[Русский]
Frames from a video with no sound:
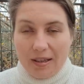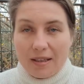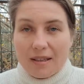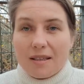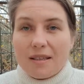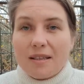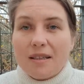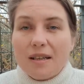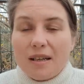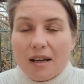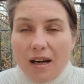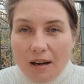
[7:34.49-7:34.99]

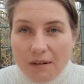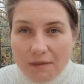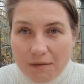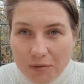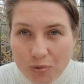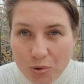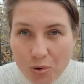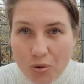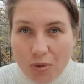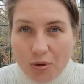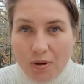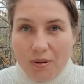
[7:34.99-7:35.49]
За
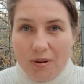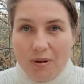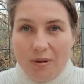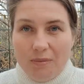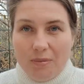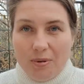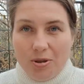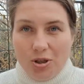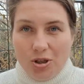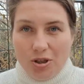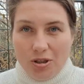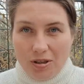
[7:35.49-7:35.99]
кого
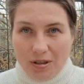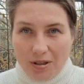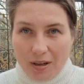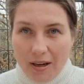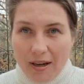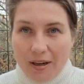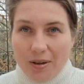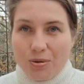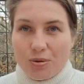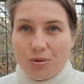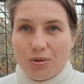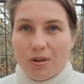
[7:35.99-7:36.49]

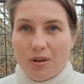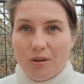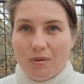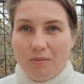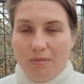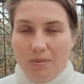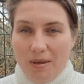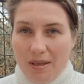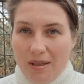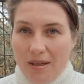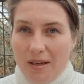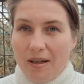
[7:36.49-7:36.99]
почитают
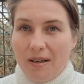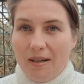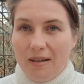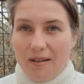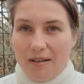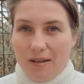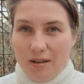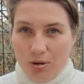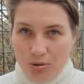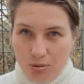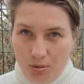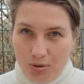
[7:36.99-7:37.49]
меня
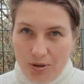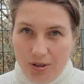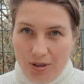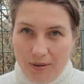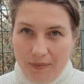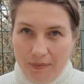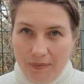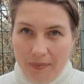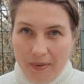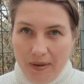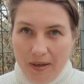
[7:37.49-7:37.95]
люди?